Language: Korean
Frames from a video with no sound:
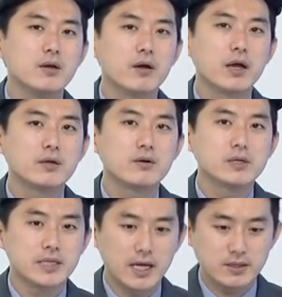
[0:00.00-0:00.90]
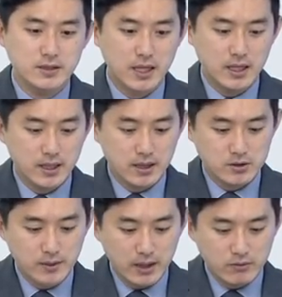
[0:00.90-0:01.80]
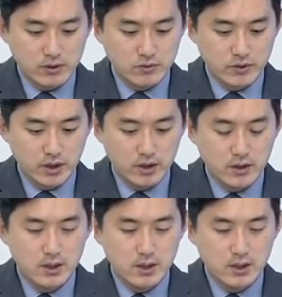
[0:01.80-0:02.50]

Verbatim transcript: 영향력이 제한적이다 생각 좀 하고 있고요.